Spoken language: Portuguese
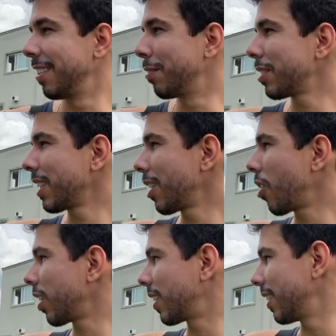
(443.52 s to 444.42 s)
vou seguir
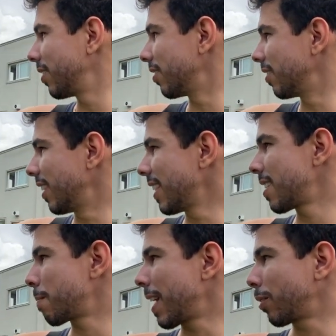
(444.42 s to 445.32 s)
cortando
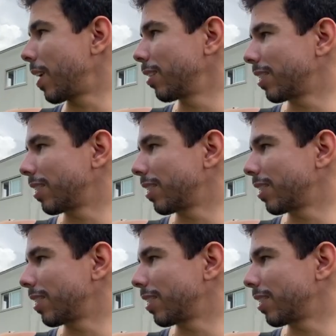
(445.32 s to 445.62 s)
esses mato alto